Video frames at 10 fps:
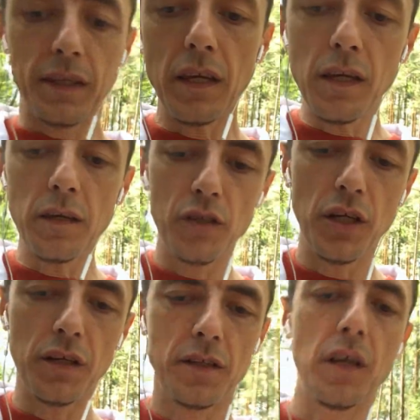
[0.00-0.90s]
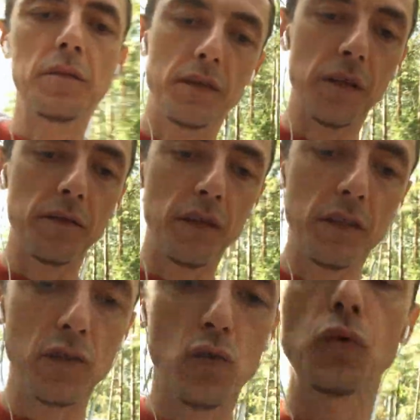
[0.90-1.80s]
и через,
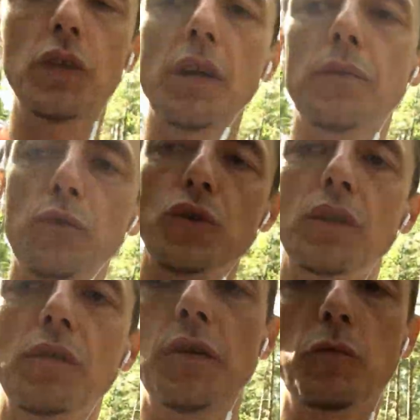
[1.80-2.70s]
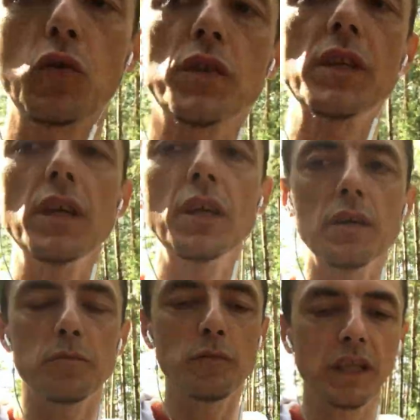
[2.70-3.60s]
соответственно, сутки учитываем рост,
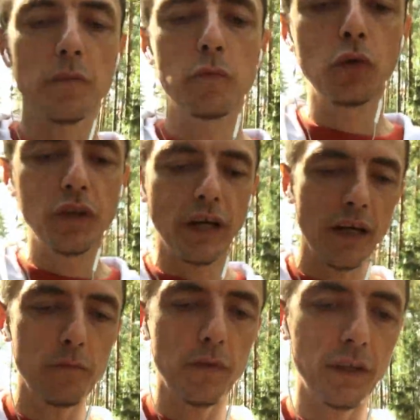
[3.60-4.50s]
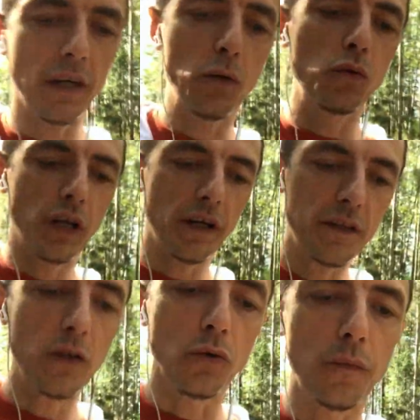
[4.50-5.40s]
и мы наблюдаем такую
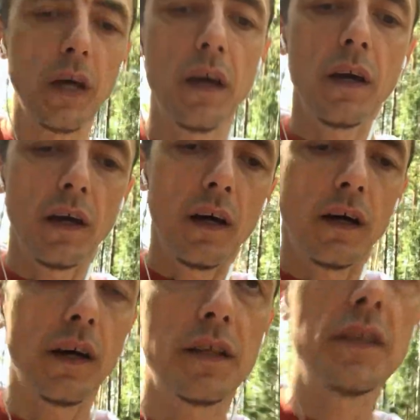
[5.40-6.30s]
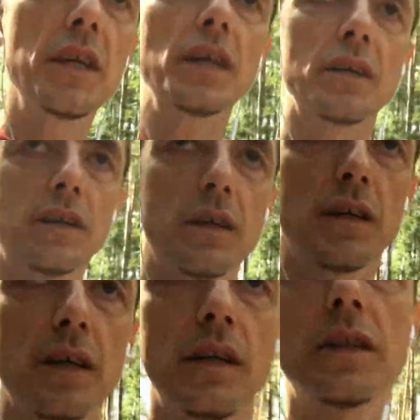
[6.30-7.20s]
картину. Э, те,
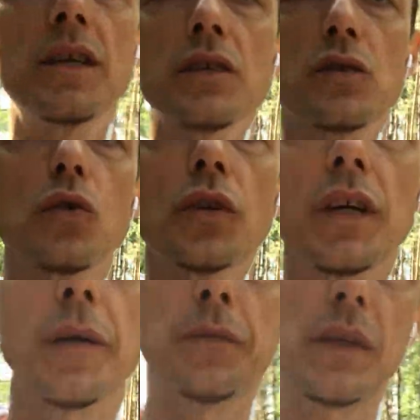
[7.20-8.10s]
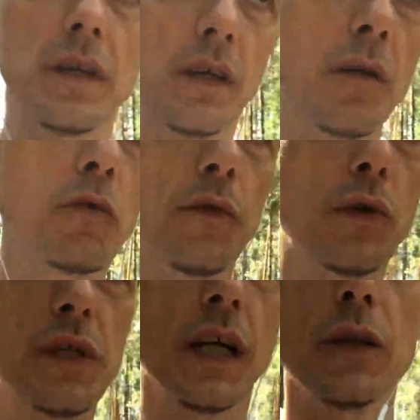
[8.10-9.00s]
э, те зоны э,
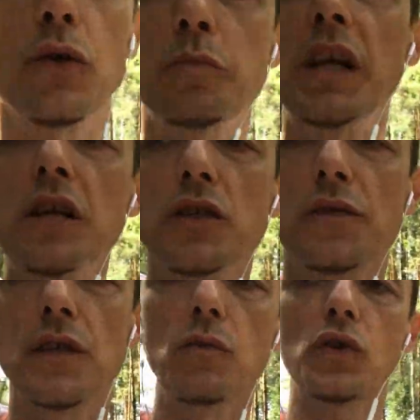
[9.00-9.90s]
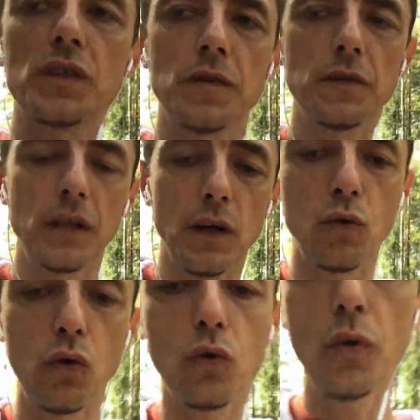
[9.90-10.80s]
гемофилюса, которые ближе всего к
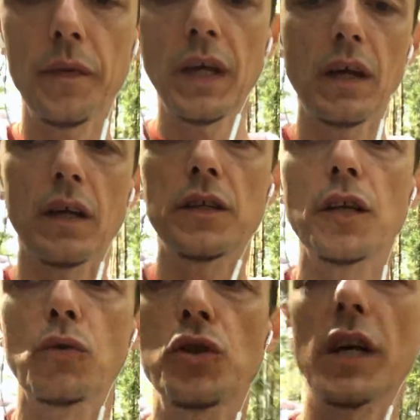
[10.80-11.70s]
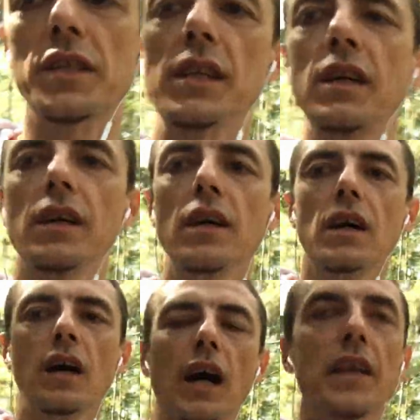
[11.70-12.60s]
стафилококку, те участки,
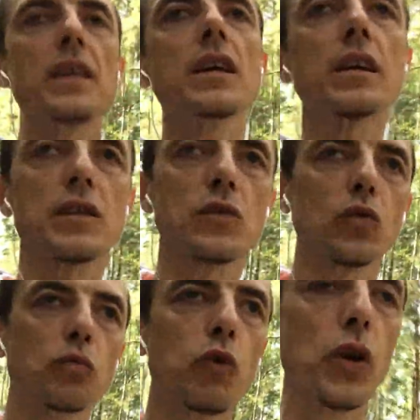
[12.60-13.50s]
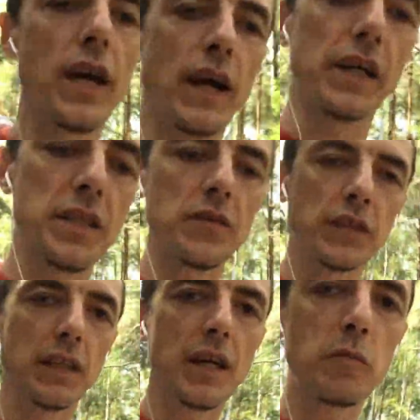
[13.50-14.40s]
они растут более
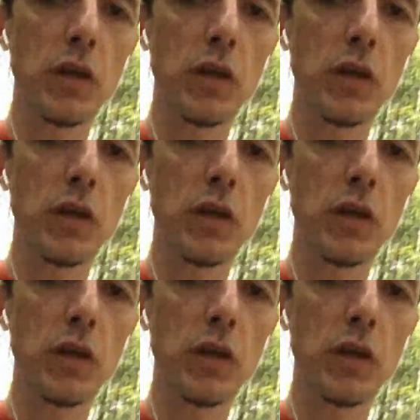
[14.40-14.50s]
активно. Там